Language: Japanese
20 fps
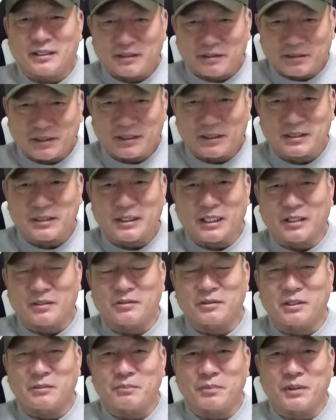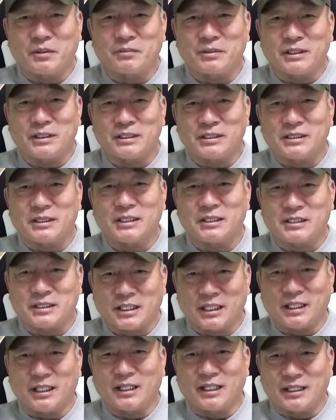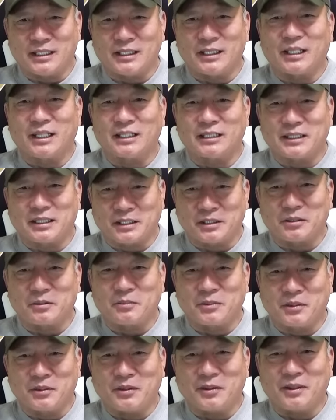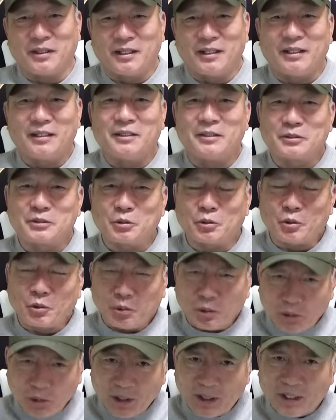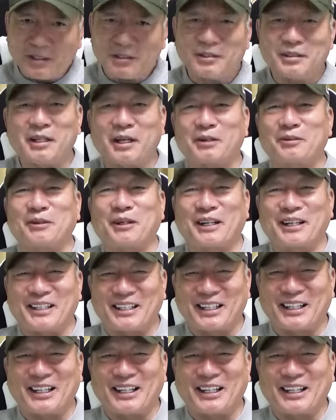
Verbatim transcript: 私日本ハムに1年しかいなかったけども一応後輩になるわけ